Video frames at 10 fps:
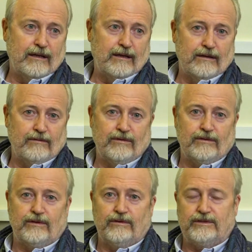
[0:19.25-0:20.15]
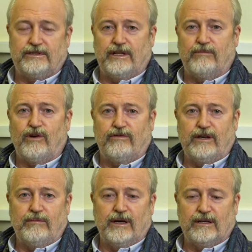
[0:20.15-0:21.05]
Вот. Но ну, если на мой
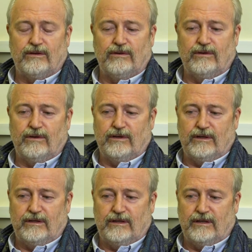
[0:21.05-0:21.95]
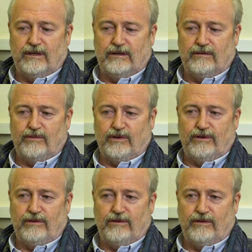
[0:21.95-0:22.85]
выбор, то это
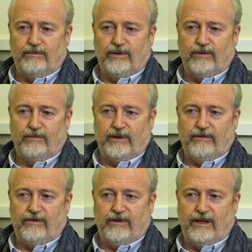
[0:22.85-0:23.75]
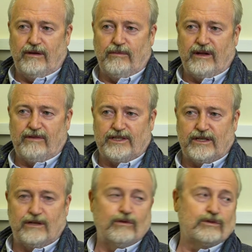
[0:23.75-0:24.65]
мой дипломный фильм на
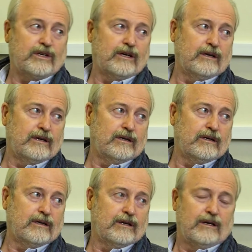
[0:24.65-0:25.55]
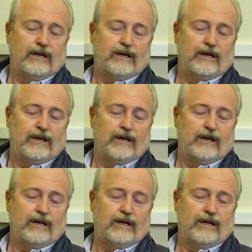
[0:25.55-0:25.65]
высших курсах. Угу.